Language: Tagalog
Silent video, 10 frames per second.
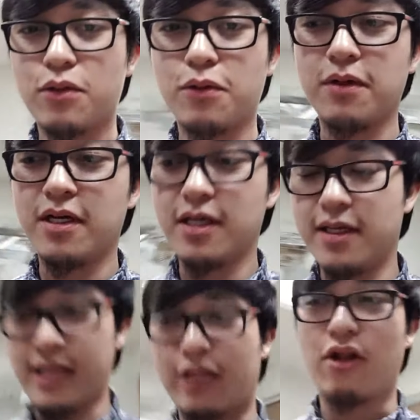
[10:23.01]
So,
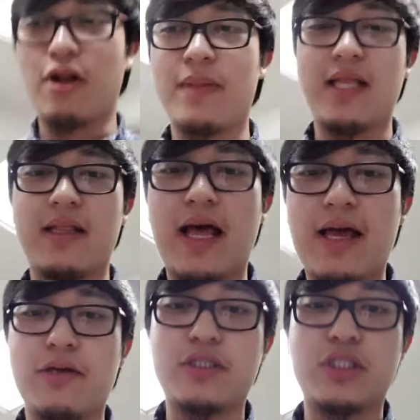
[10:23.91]
ito naman din
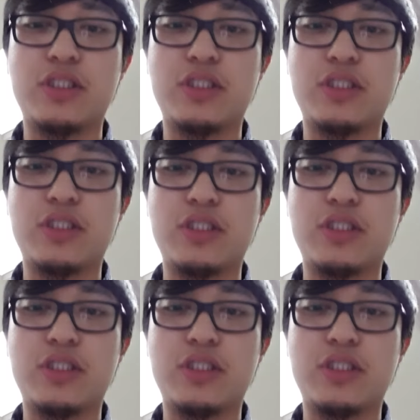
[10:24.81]
tayo. So, maganda